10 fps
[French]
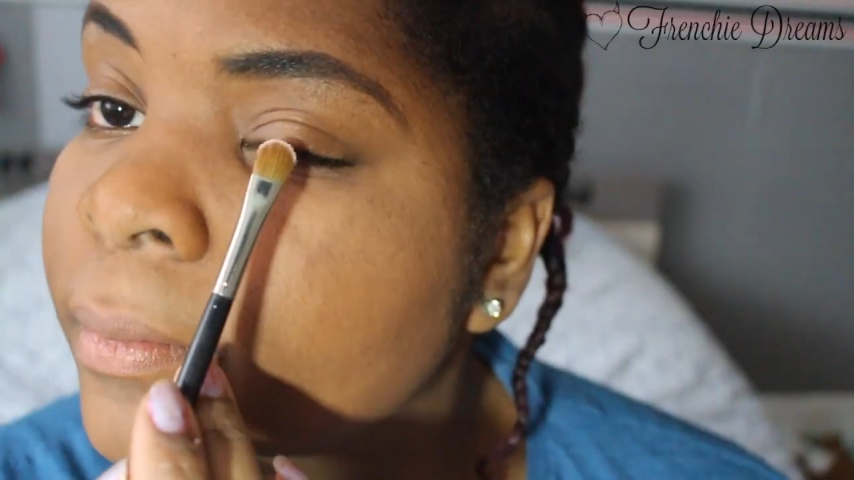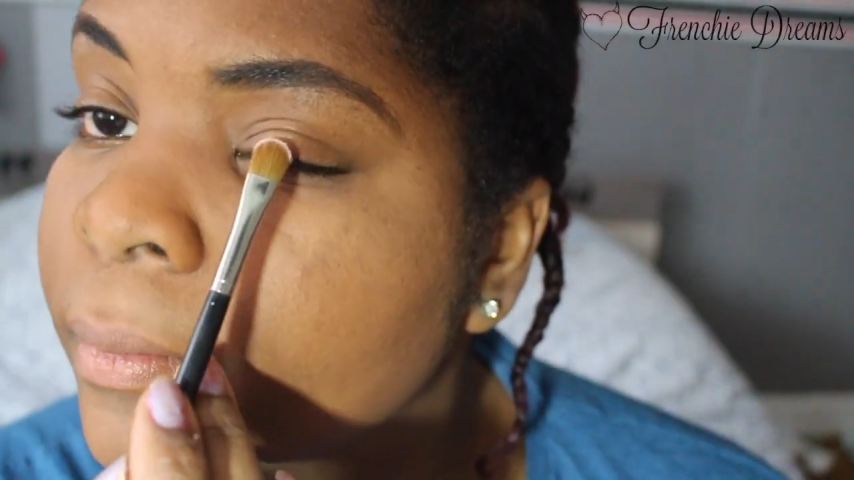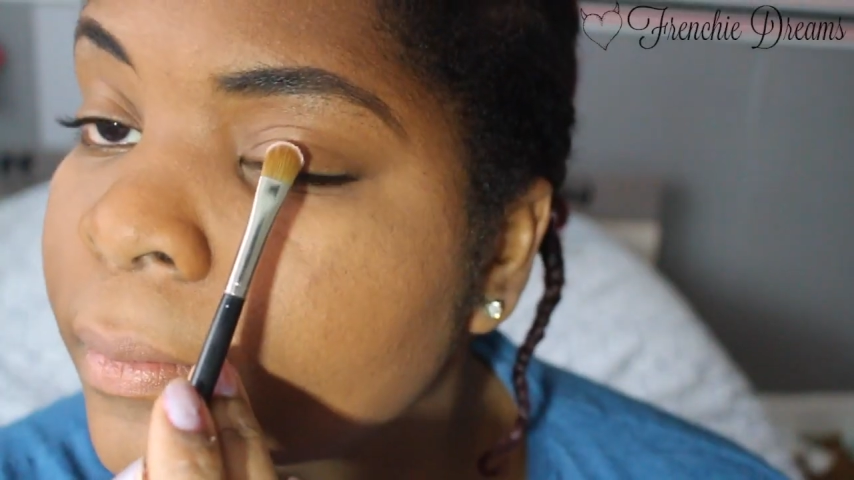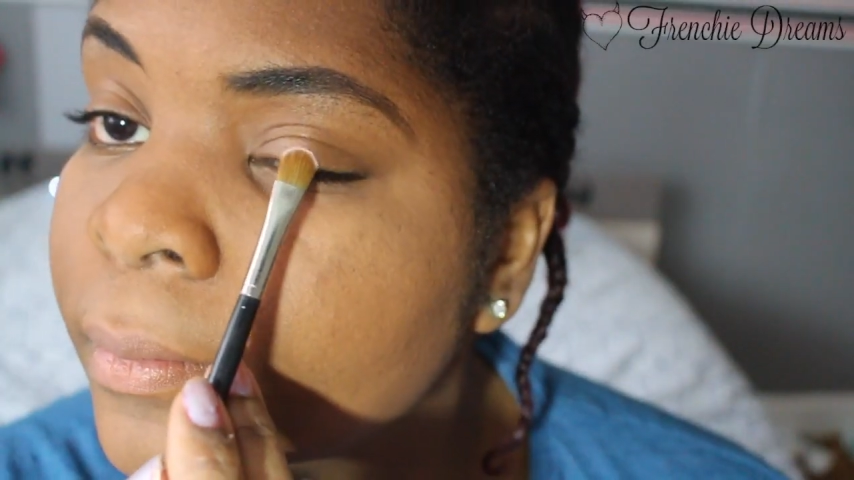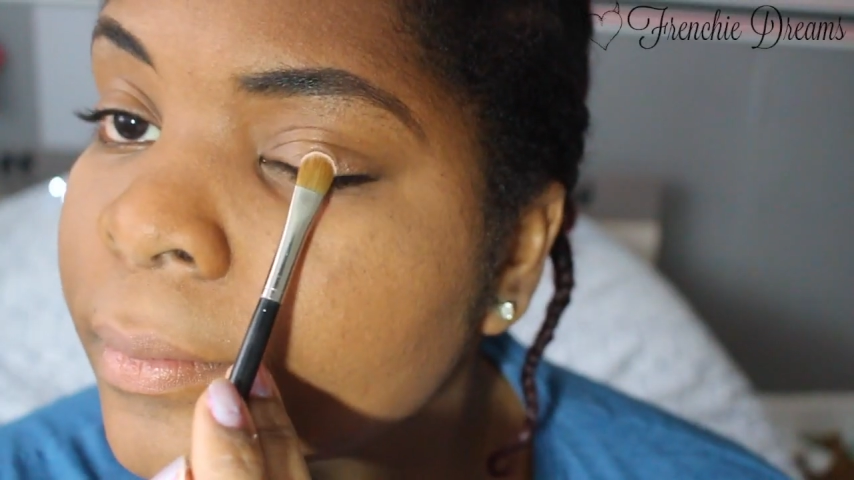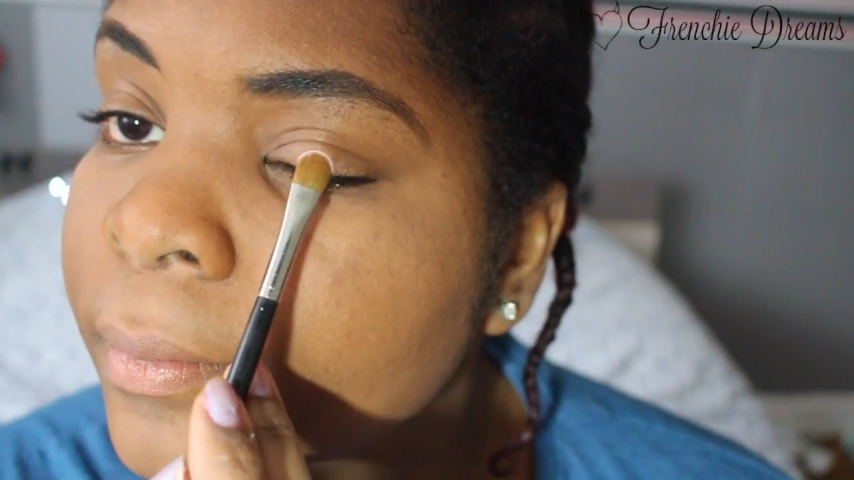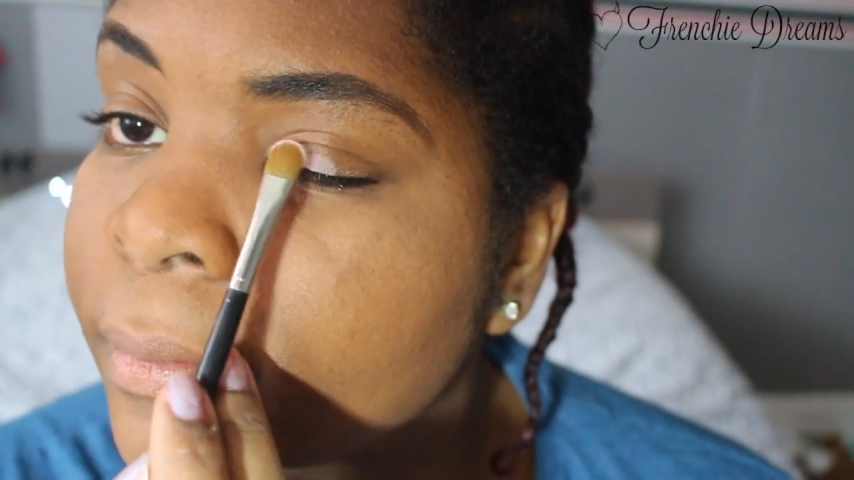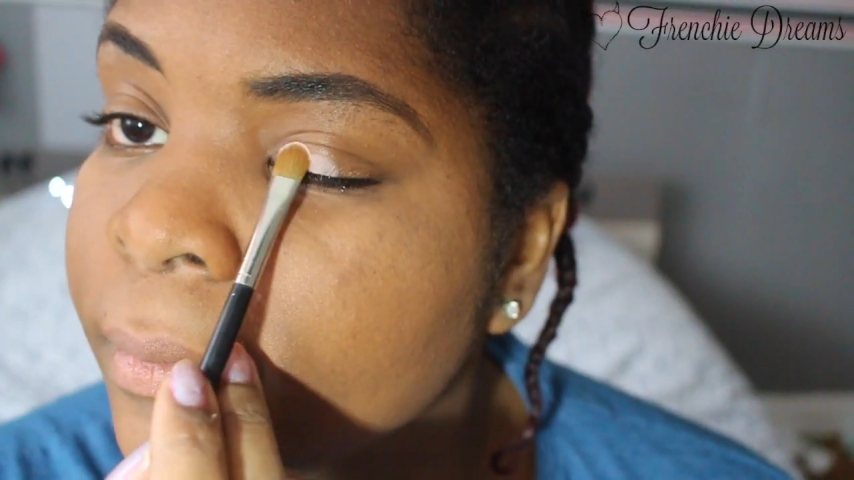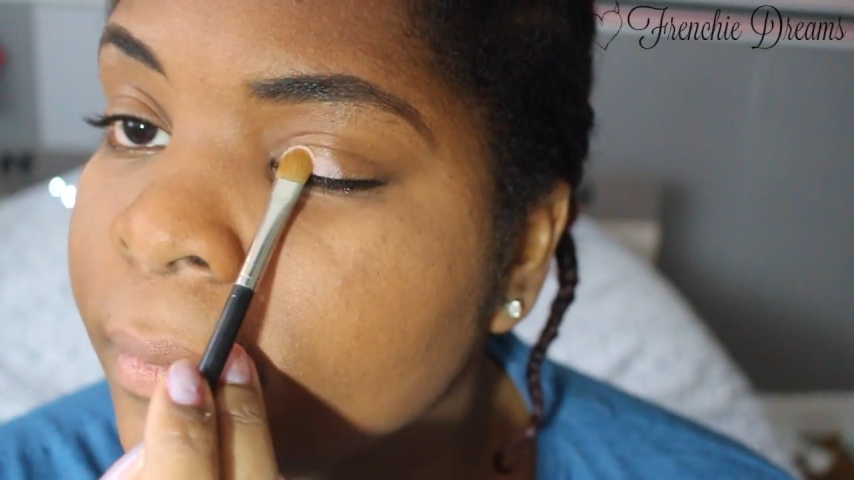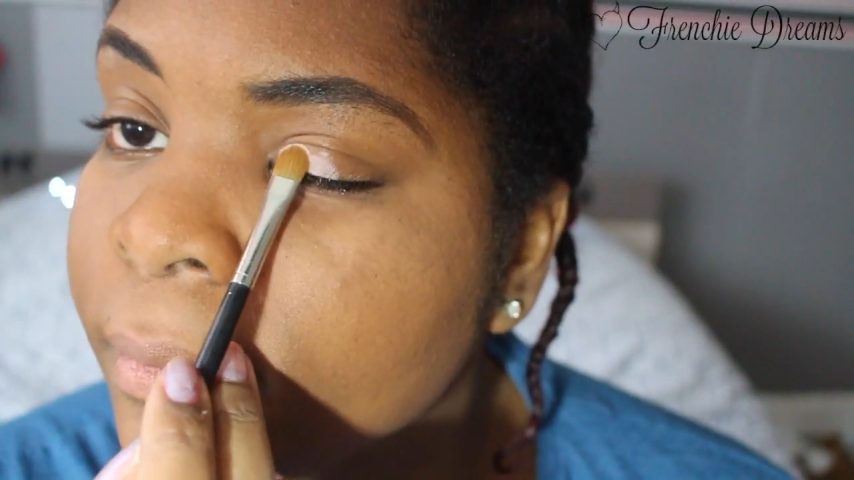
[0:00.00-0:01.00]
plutôt claire,
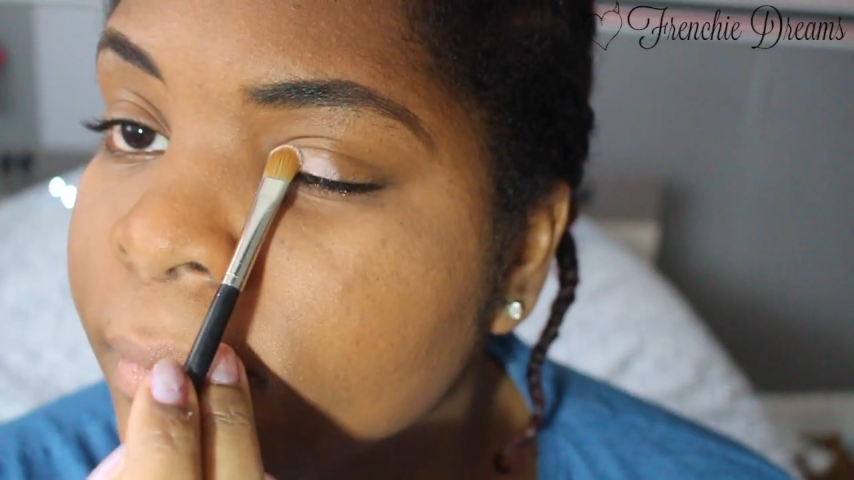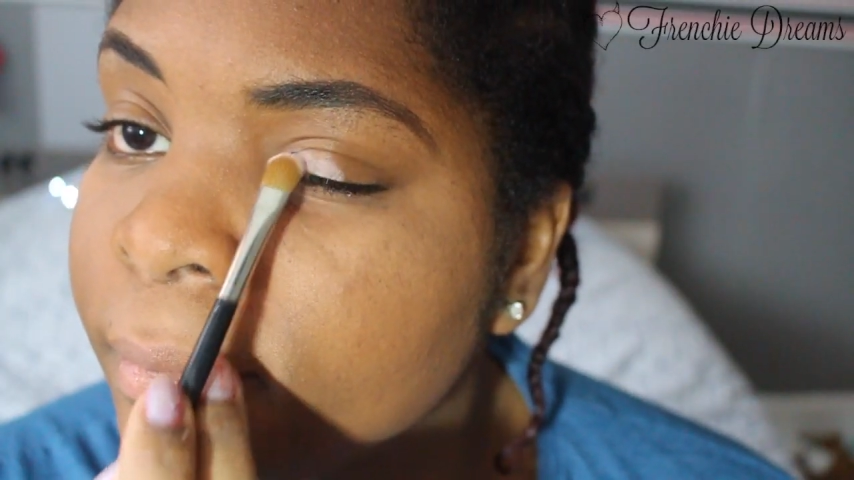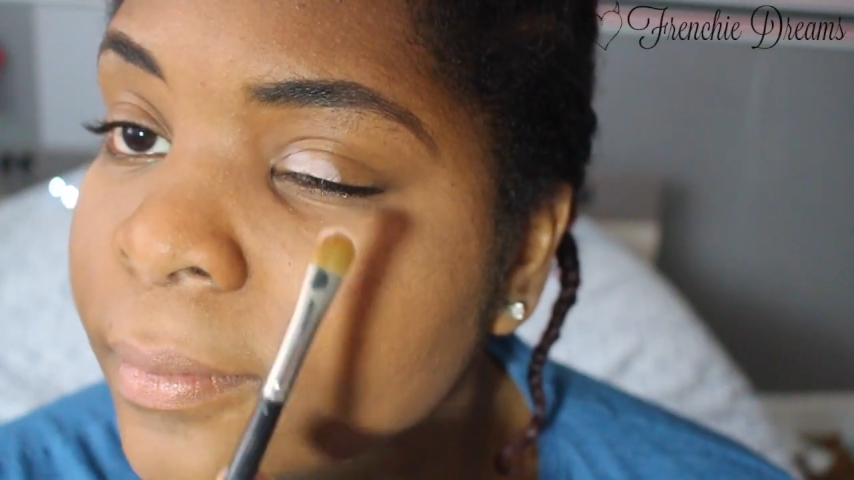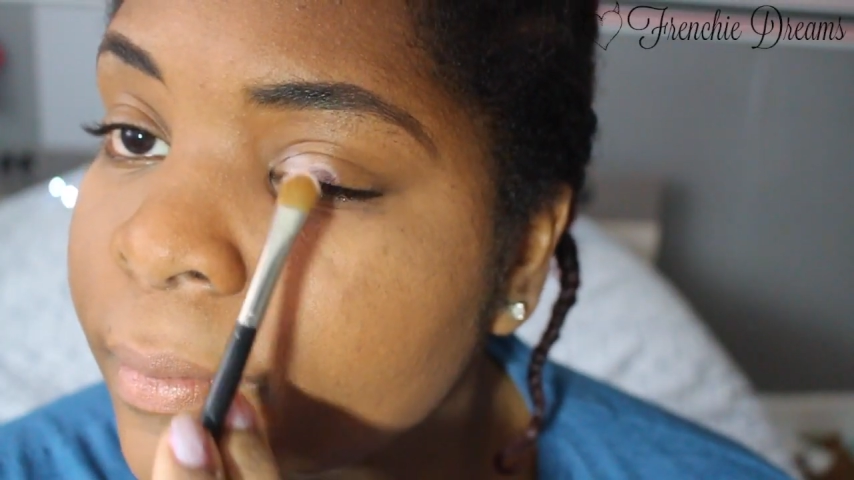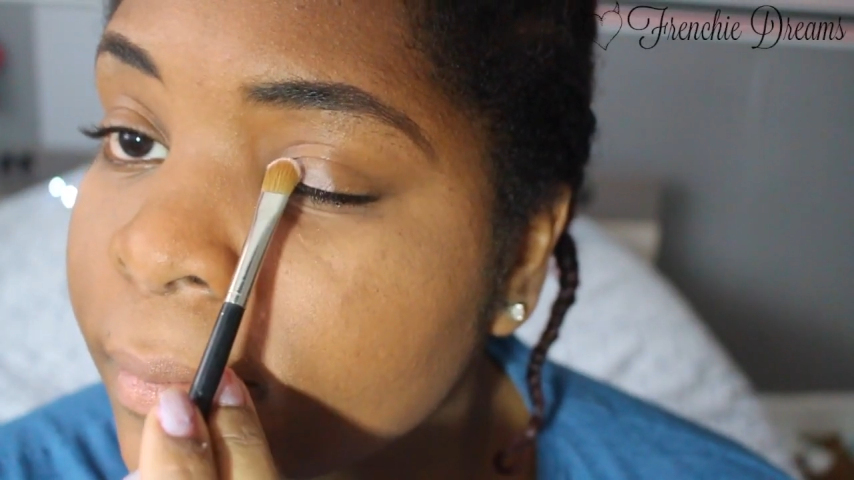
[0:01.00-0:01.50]
j'harmonise